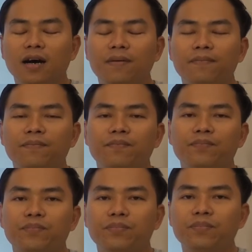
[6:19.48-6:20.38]
à,
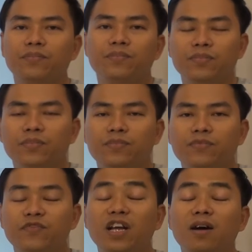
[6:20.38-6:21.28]

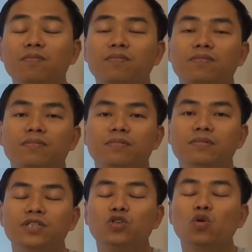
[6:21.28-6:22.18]
vlog
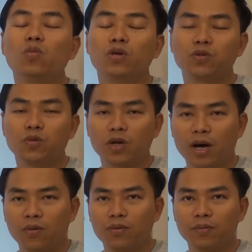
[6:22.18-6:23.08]
youtube của chúng
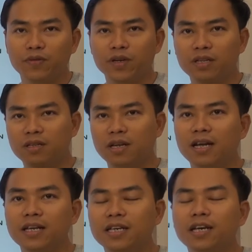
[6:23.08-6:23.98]
tôi đâu bởi vì
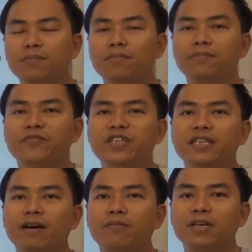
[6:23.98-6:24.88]
đấy là những cái
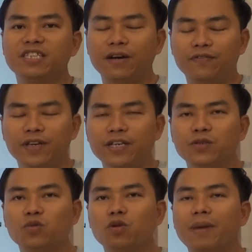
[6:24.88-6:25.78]
video mà trả
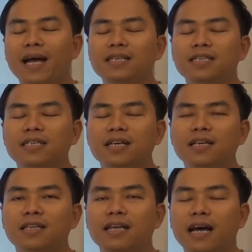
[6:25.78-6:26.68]
phí chúng tôi bán
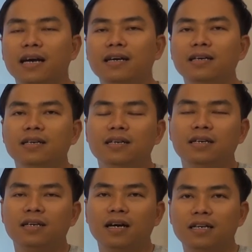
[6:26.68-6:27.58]
trên các nền tảng
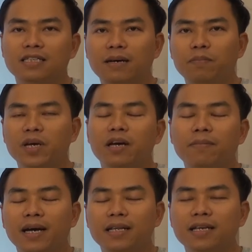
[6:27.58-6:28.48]
à, trang
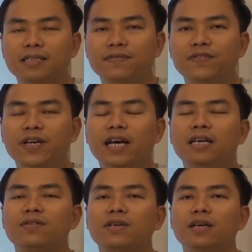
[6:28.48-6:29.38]
pa marketing
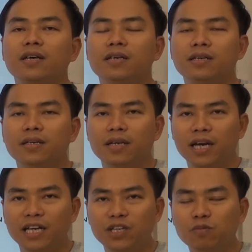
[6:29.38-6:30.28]
vn hoặc là
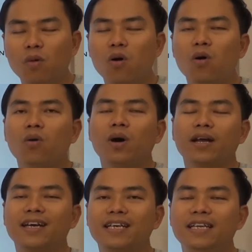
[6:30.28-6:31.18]
edumo
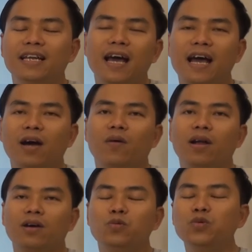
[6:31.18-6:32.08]
hoặc là
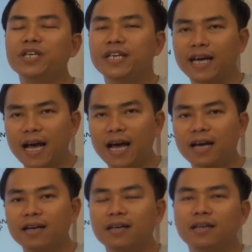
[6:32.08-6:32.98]
kina hoặc là
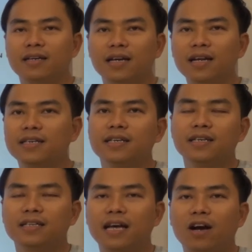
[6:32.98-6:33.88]
unica đấy là
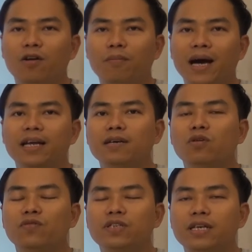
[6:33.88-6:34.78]
những cái nền tảng họ bán
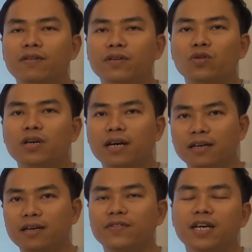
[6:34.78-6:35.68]
những cái bộ video và tôi
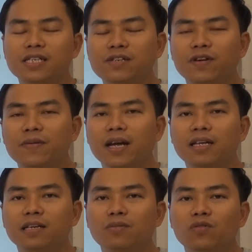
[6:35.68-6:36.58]
khẳng định với các anh chị và các
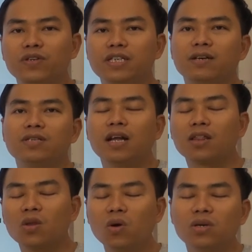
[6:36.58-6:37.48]
bạn là những cái bộ video
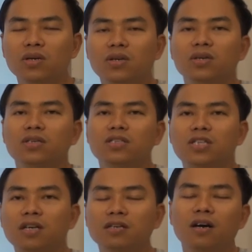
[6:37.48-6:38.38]
rất là tốt
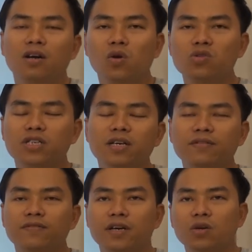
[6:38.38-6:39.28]
chất lượng
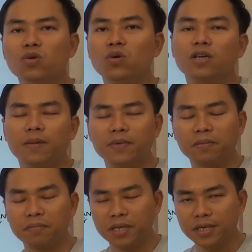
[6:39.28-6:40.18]
logic và luôn luôn
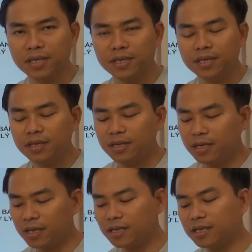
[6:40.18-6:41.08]
cập nhật mới
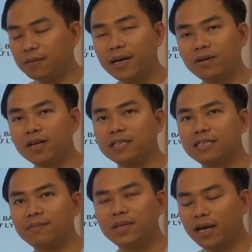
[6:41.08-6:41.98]
Thế thì các bạn có
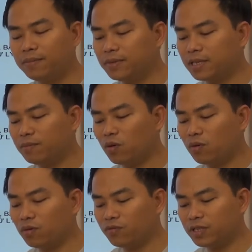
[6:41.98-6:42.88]
thể xem thêm những cái
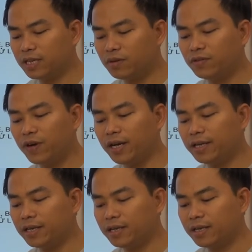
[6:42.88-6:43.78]
bộ video như
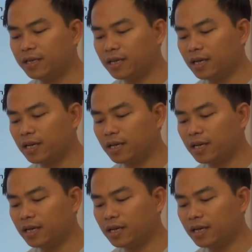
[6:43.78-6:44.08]
vậy